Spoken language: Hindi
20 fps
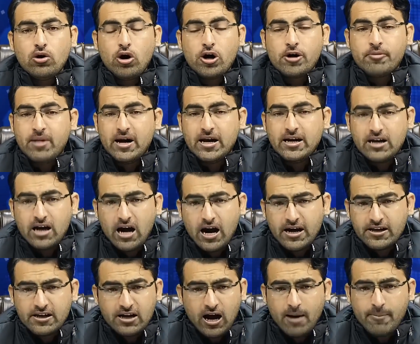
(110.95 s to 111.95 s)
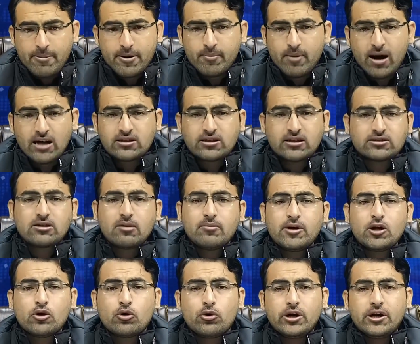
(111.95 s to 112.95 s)
और महिलाड़ यहाँ पर बात ख़त्म
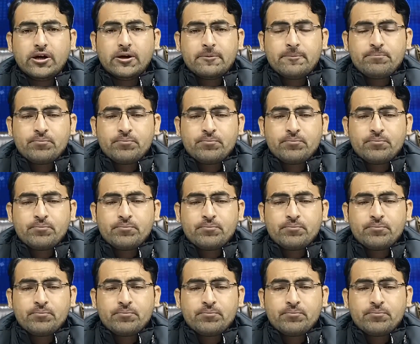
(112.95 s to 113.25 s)
नहीं हुई